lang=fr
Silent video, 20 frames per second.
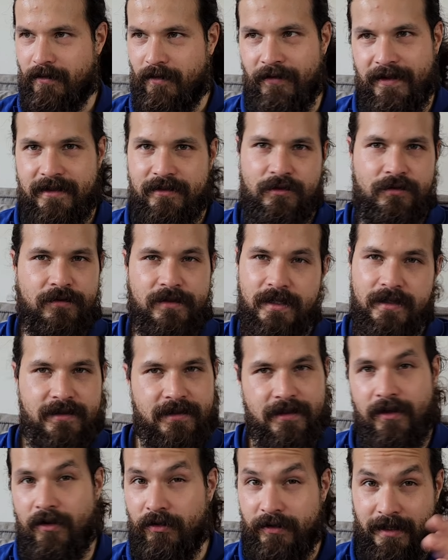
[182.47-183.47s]
En fait, ce que ça veut dire,
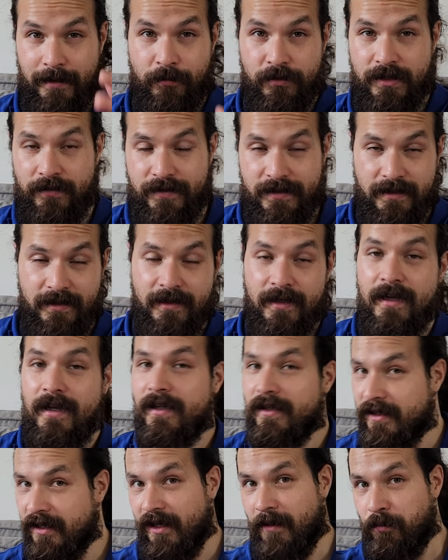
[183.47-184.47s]
c'est entraînement difficile,
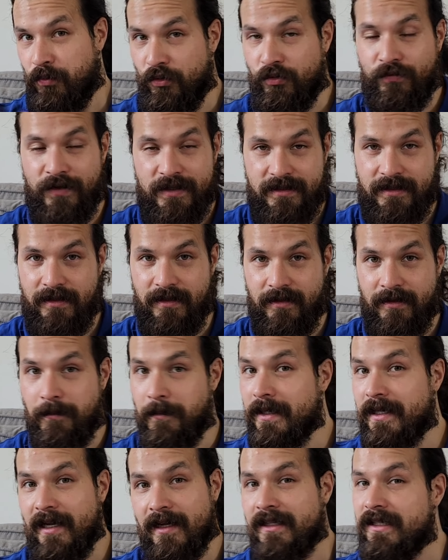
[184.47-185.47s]
guerre plus facile,
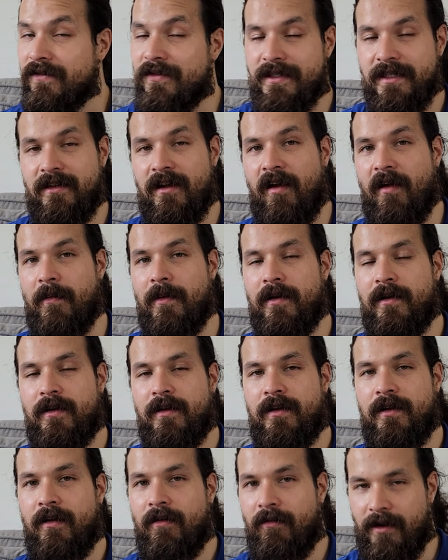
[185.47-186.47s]
mais guerre difficile quand même.
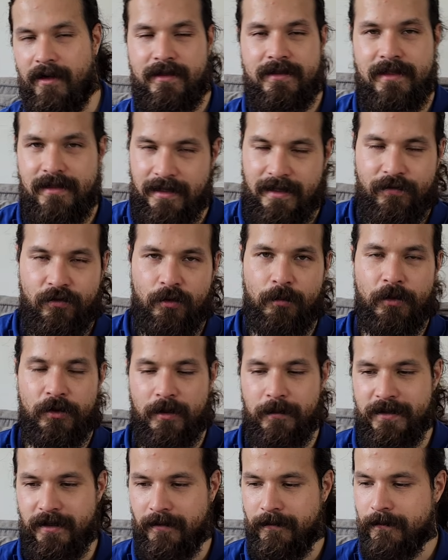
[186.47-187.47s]
Voilà, c'est ça qu'il faut comprendre
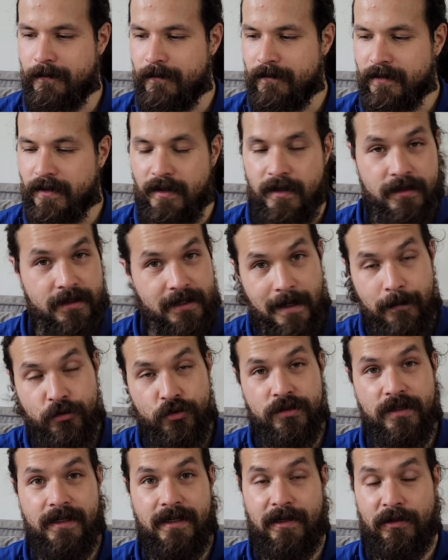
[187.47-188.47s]
comme ça. Et c'est la même
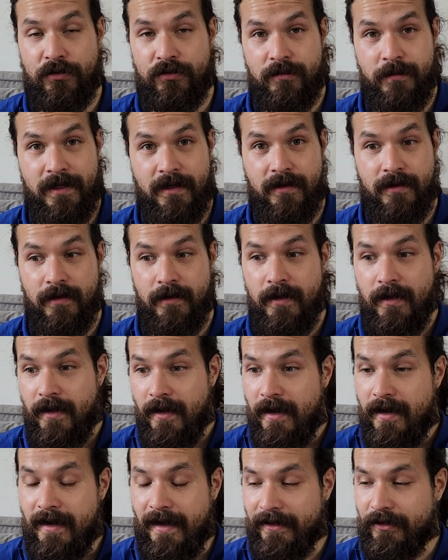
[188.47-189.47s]
chose avec la rétention seminale.
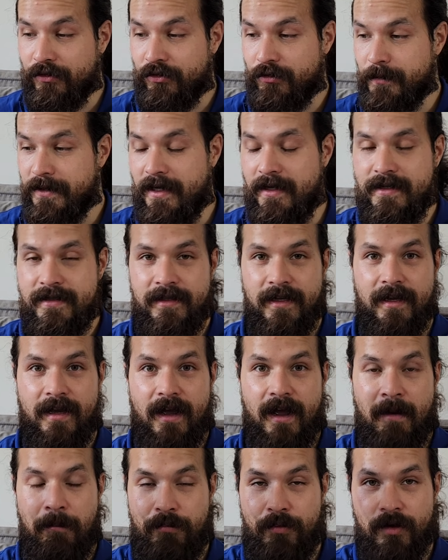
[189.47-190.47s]
La rétention seminale, c'est
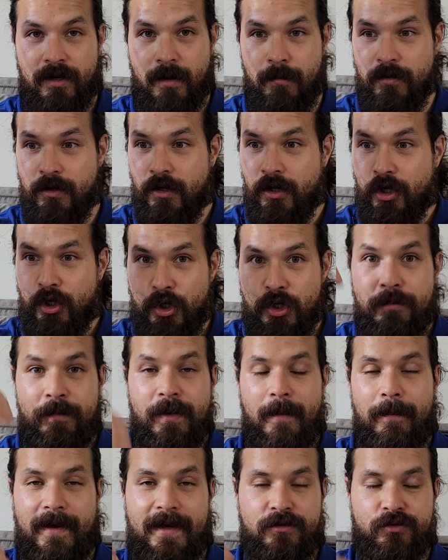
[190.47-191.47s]
un peu comme une
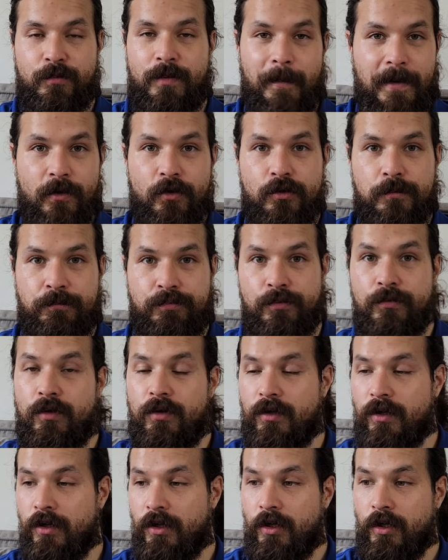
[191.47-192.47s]
préparation permanente
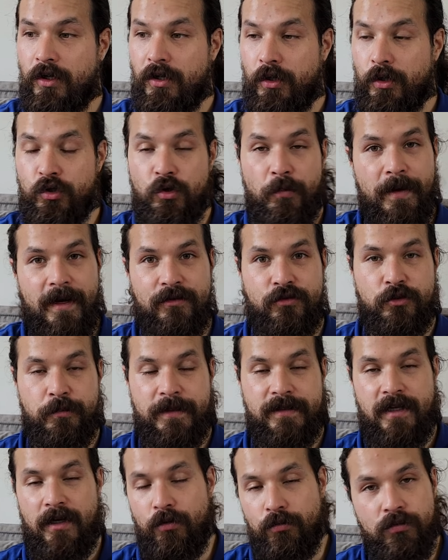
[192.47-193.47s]
pour une opération
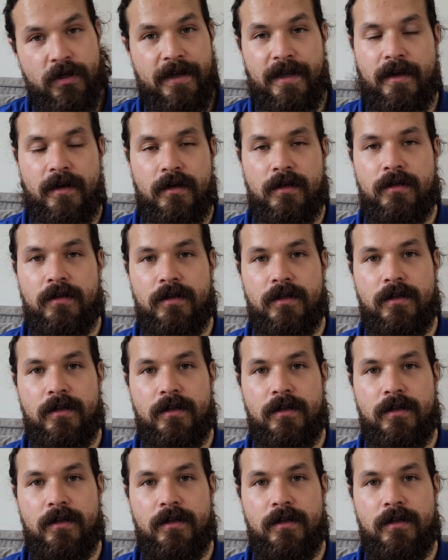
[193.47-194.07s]
spéciale ou la guerre.